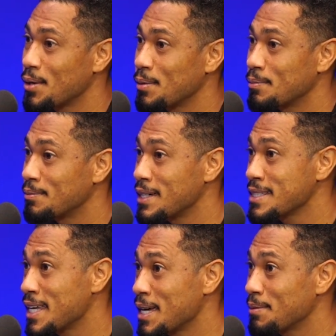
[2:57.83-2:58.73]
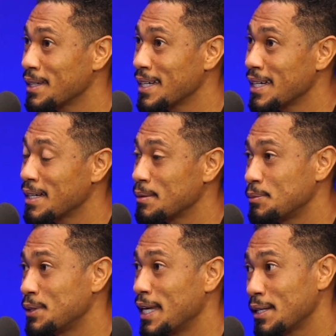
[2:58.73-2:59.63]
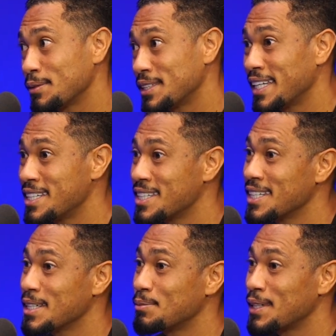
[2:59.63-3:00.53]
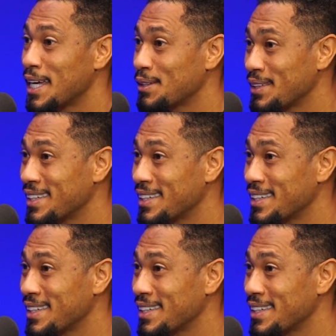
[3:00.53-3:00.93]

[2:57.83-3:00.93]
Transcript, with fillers: Marquinhos mas Gabriel. na época, mulher não dirigia, mulher não ia no